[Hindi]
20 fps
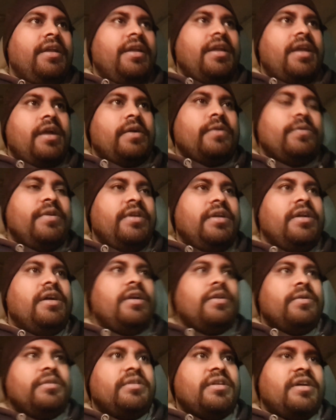या कोई
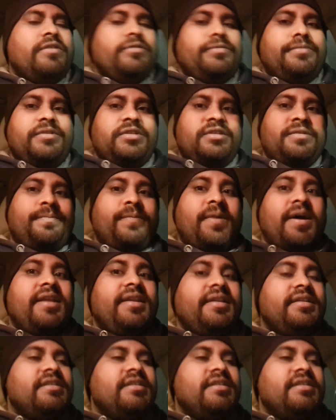घर होता है उसमें से पानी